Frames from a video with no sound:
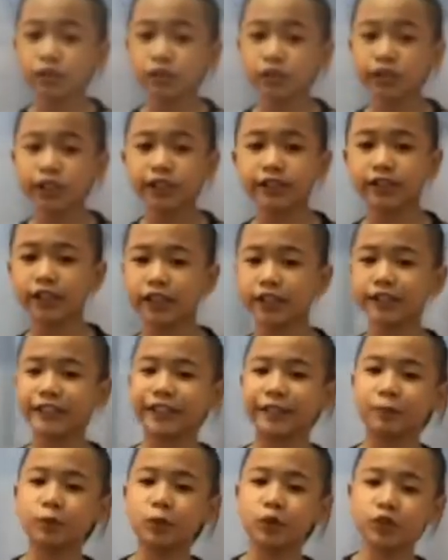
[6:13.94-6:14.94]
natuklasan
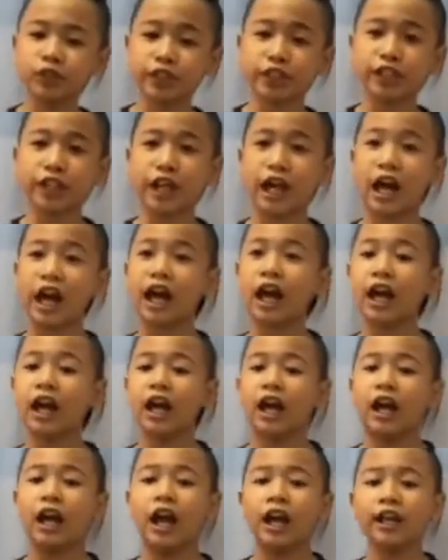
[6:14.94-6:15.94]
sa musika
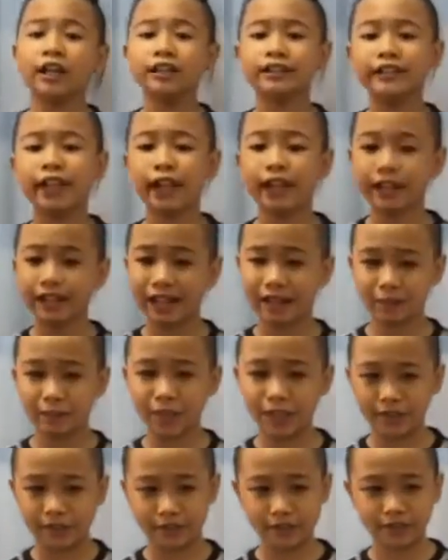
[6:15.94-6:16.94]
ang
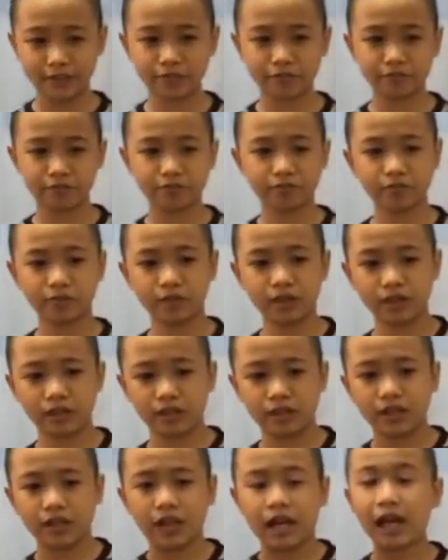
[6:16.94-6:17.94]
dynamics.
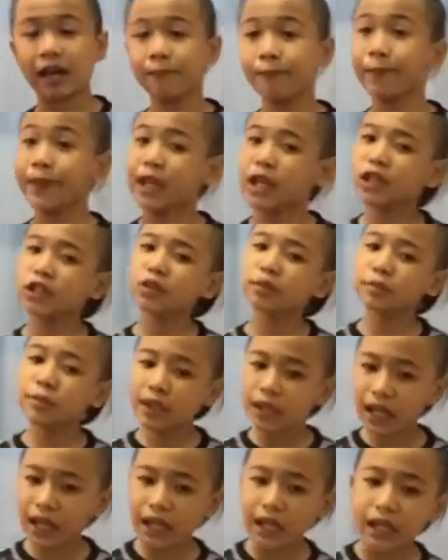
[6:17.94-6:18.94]
Ang piano
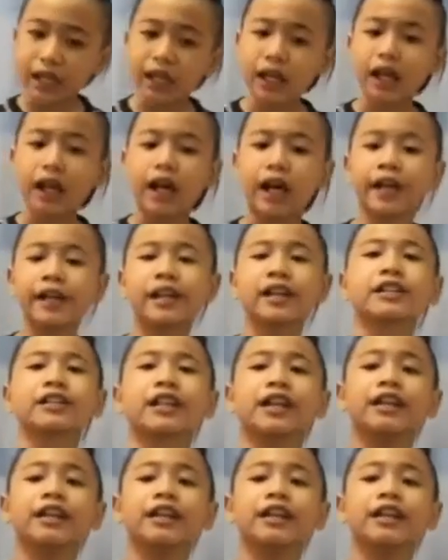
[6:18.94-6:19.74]
pala ay ang